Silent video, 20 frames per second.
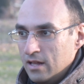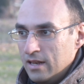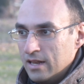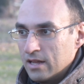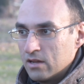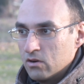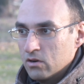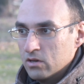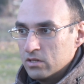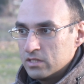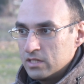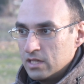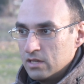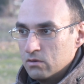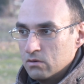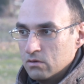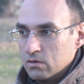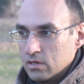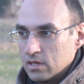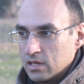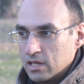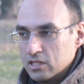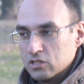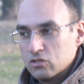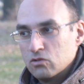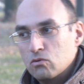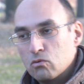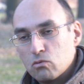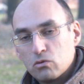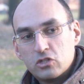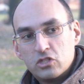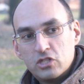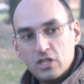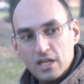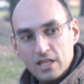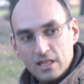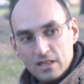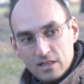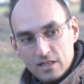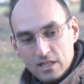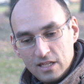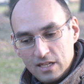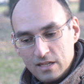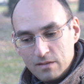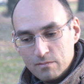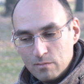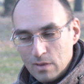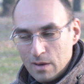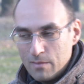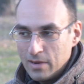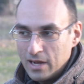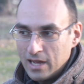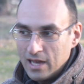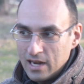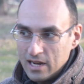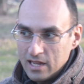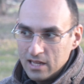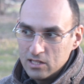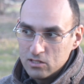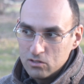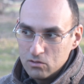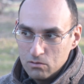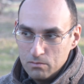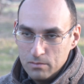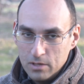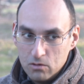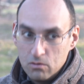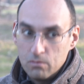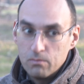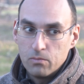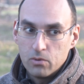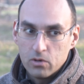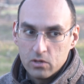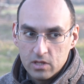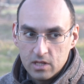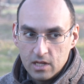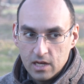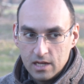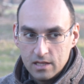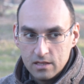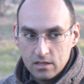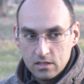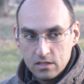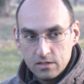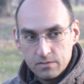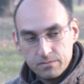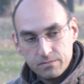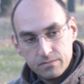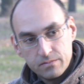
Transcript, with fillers: le cose che sono urgenti ma magari che sono meno importanti.